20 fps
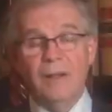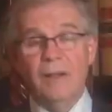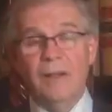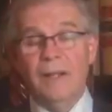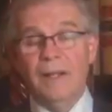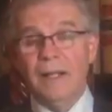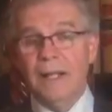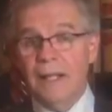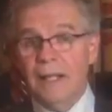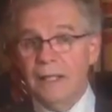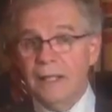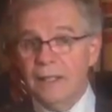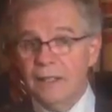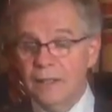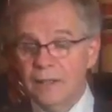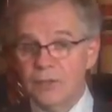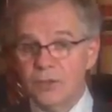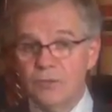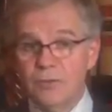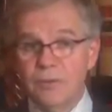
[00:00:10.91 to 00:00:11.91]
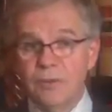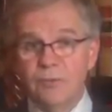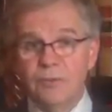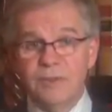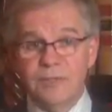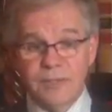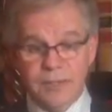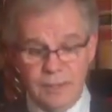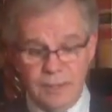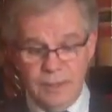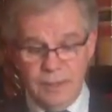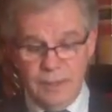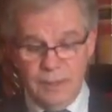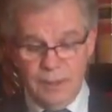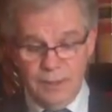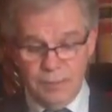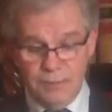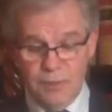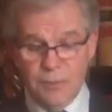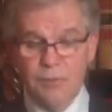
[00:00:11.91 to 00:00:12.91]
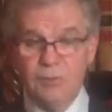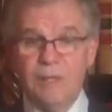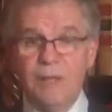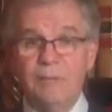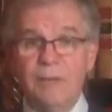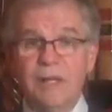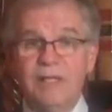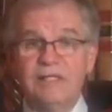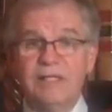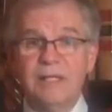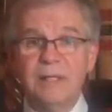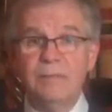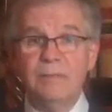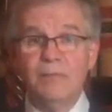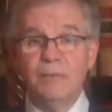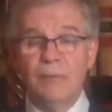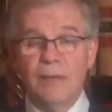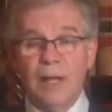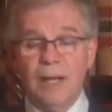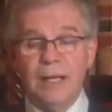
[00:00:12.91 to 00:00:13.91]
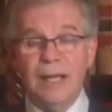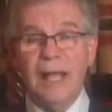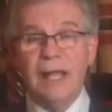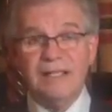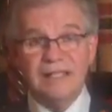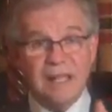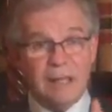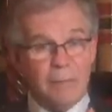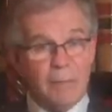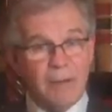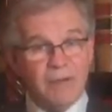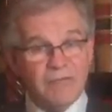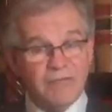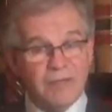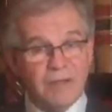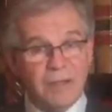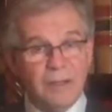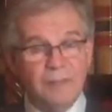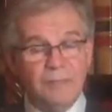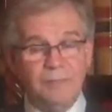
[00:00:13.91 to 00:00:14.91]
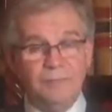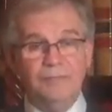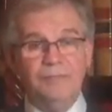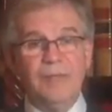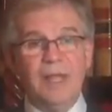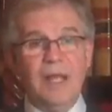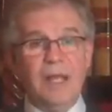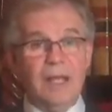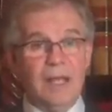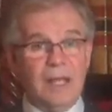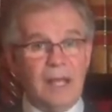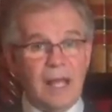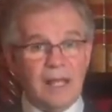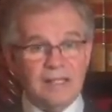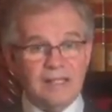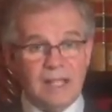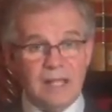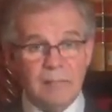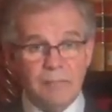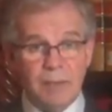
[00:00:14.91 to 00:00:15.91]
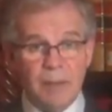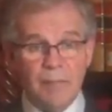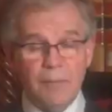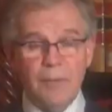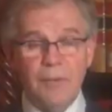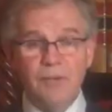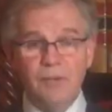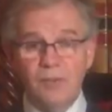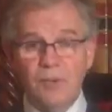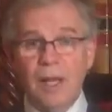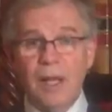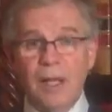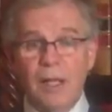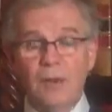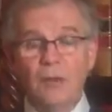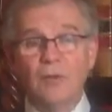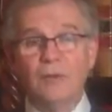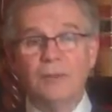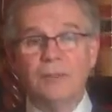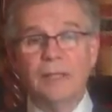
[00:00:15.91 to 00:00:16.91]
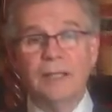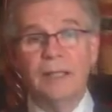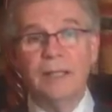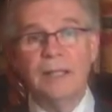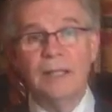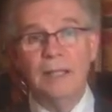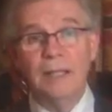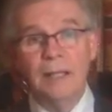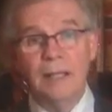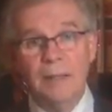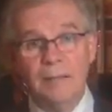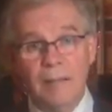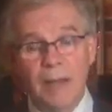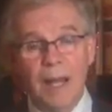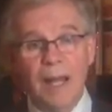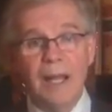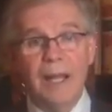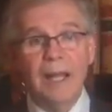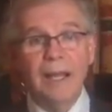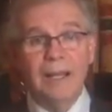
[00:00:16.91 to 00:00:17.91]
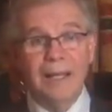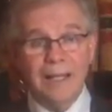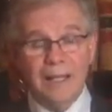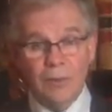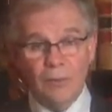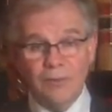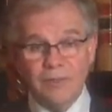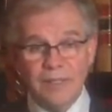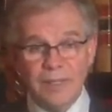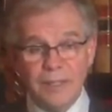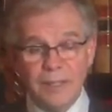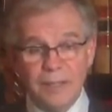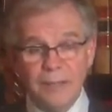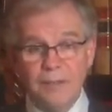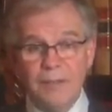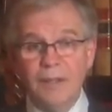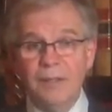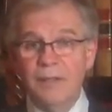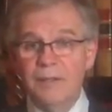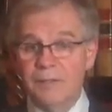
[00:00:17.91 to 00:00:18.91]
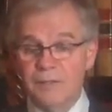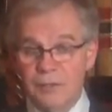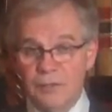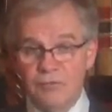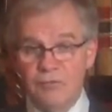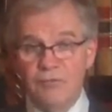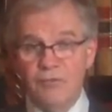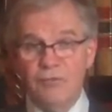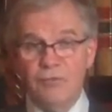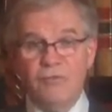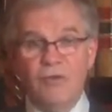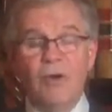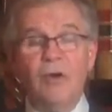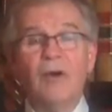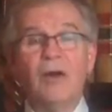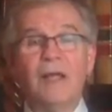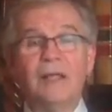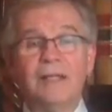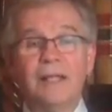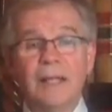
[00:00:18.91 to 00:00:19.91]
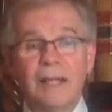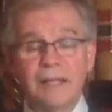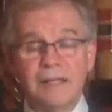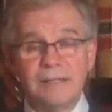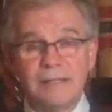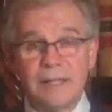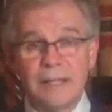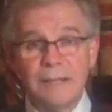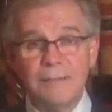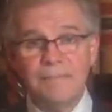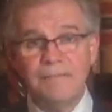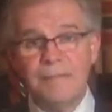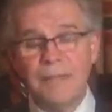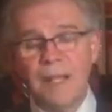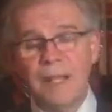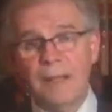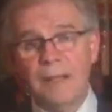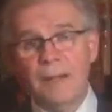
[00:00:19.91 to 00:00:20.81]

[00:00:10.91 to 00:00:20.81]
euh, et je suis aussi, euh, je me suis déplacé pour aller à Saint-Pamphile et à Sainte-Perpétue rencontrer les maires et les conseillers. Ce fut fort intéressant.